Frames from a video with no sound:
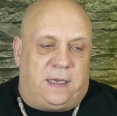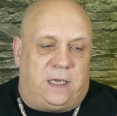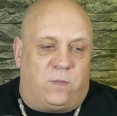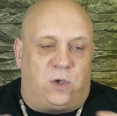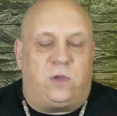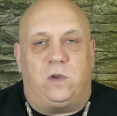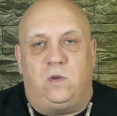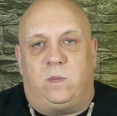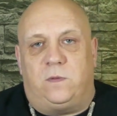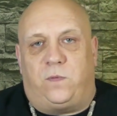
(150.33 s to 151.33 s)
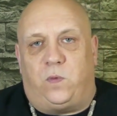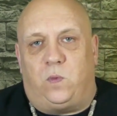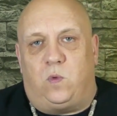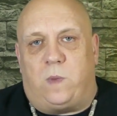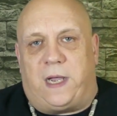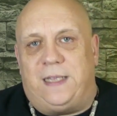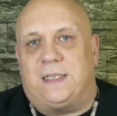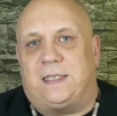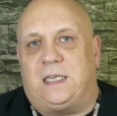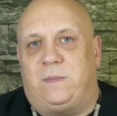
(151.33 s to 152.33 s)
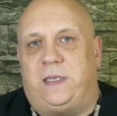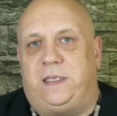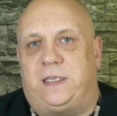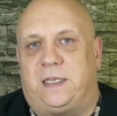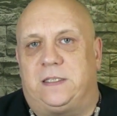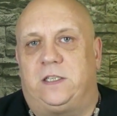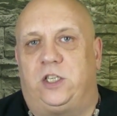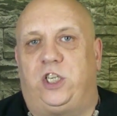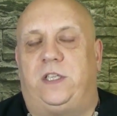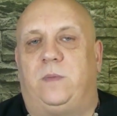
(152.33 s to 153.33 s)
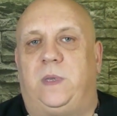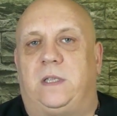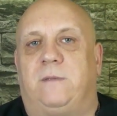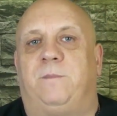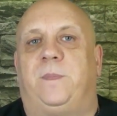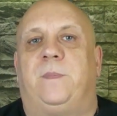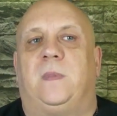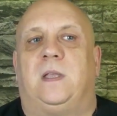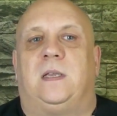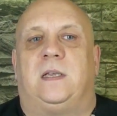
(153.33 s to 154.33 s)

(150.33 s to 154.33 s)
Ich möchte euch nur um eine Sache bei dieser ganzen Geschichte bitten,